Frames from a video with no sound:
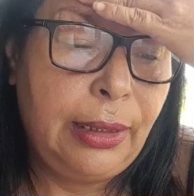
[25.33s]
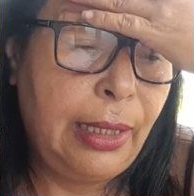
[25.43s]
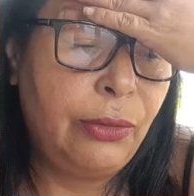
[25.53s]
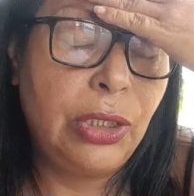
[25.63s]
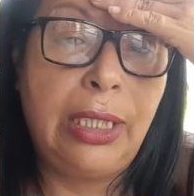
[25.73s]

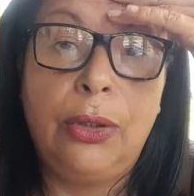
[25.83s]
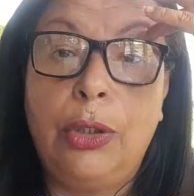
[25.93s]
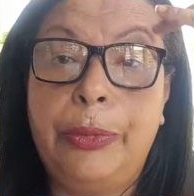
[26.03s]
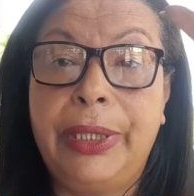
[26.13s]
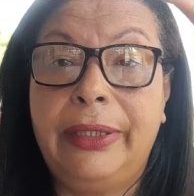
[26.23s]
onde ela
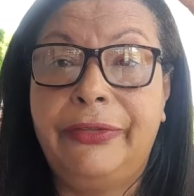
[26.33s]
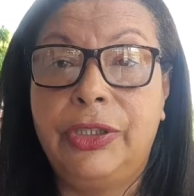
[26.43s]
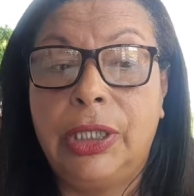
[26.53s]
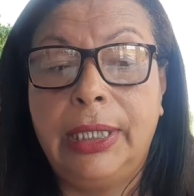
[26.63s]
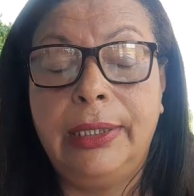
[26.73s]
compra
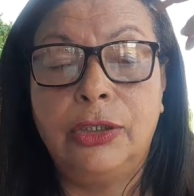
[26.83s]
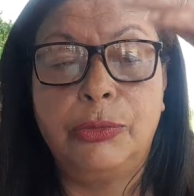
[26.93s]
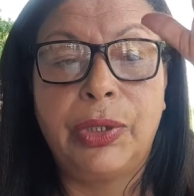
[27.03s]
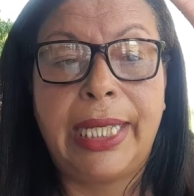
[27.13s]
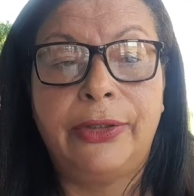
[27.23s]

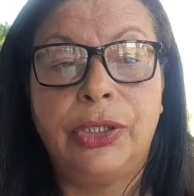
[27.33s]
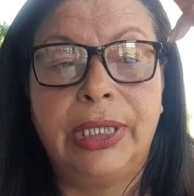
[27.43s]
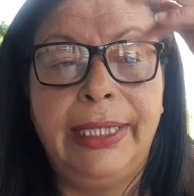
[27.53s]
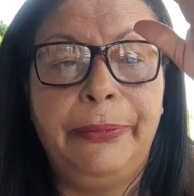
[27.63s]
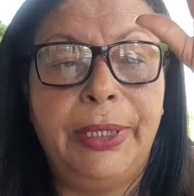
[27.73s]
refrigerante, um bocado de
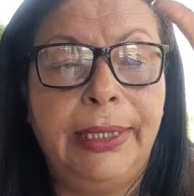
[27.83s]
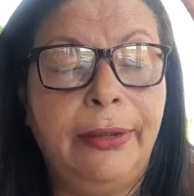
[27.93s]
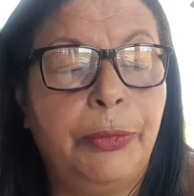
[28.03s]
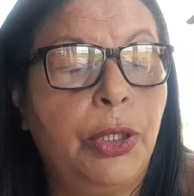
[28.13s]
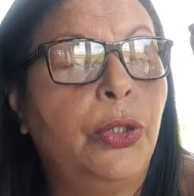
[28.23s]
trem,
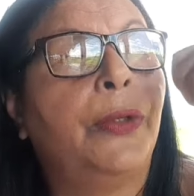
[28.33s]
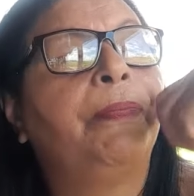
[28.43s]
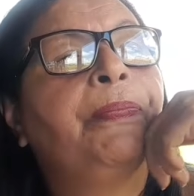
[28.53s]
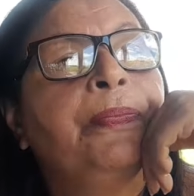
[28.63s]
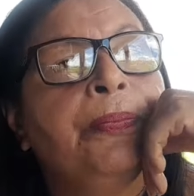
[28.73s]
piriri, pororó,
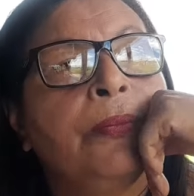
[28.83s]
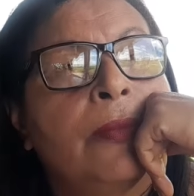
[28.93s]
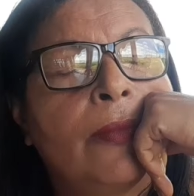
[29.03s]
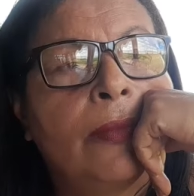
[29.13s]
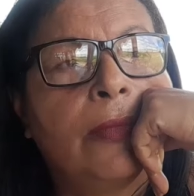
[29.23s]

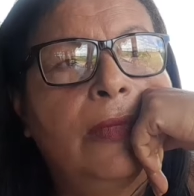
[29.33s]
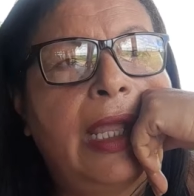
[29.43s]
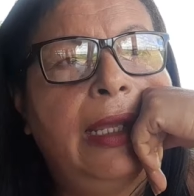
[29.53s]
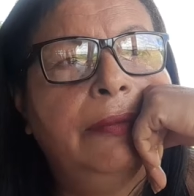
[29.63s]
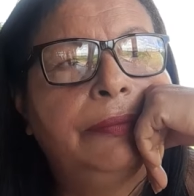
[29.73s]

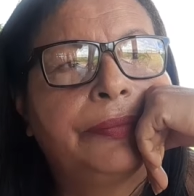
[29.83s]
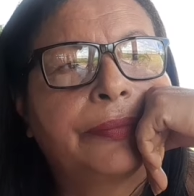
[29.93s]
né?